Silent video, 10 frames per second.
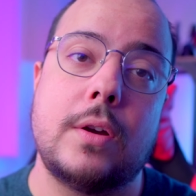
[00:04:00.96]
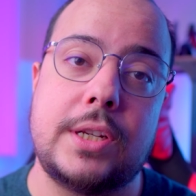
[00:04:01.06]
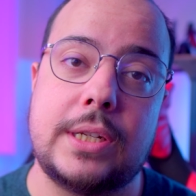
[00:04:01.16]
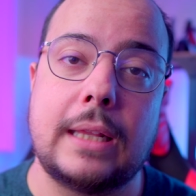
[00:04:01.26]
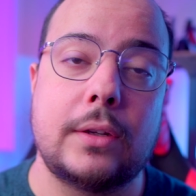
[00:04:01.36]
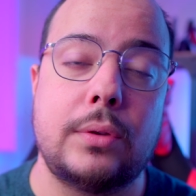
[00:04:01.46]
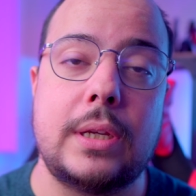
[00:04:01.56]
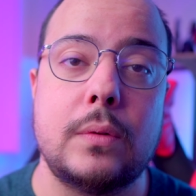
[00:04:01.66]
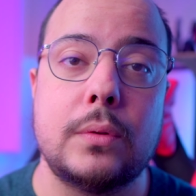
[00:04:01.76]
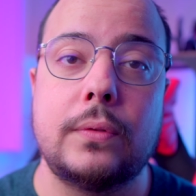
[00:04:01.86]
original que eu
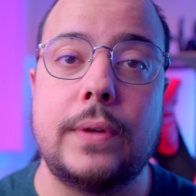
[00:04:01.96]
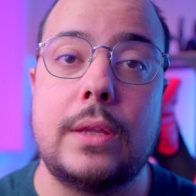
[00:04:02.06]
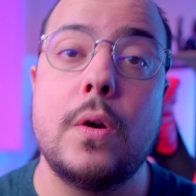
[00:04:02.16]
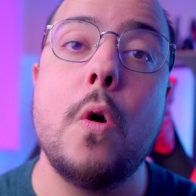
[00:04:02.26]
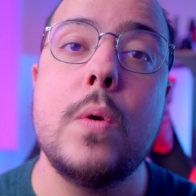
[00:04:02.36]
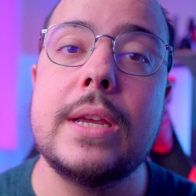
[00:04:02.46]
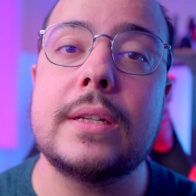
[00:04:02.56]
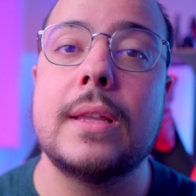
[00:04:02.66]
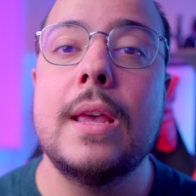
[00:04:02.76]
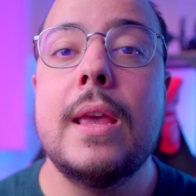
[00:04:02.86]
tinha no outro vídeo ou
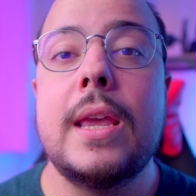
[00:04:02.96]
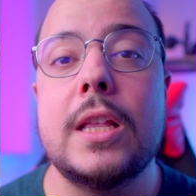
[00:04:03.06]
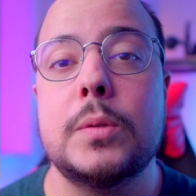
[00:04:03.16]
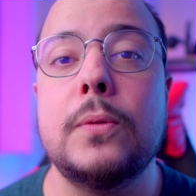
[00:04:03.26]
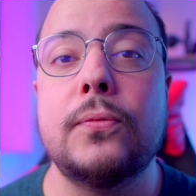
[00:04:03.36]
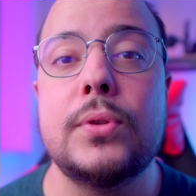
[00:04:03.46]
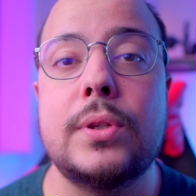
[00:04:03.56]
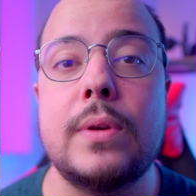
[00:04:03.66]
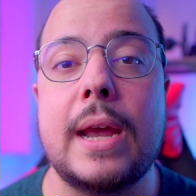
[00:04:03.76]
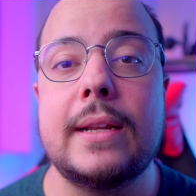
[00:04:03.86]
este, eles vão
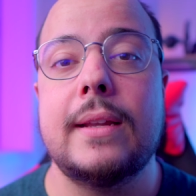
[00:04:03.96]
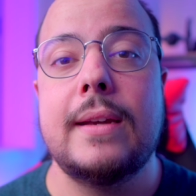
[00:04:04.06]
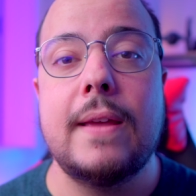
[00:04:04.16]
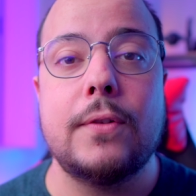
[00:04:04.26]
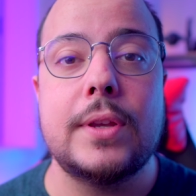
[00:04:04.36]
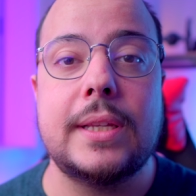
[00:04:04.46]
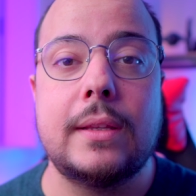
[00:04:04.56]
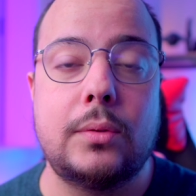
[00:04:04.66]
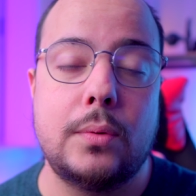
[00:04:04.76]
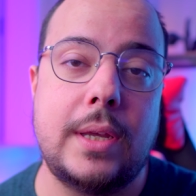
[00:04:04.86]
funcionar na vossa
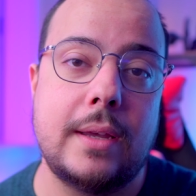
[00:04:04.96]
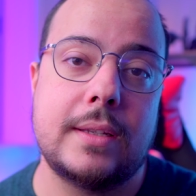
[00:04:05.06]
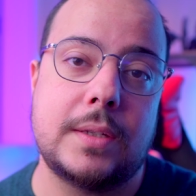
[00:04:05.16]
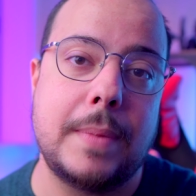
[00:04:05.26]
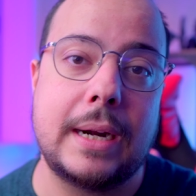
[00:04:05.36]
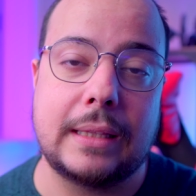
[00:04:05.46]
Tuya Smart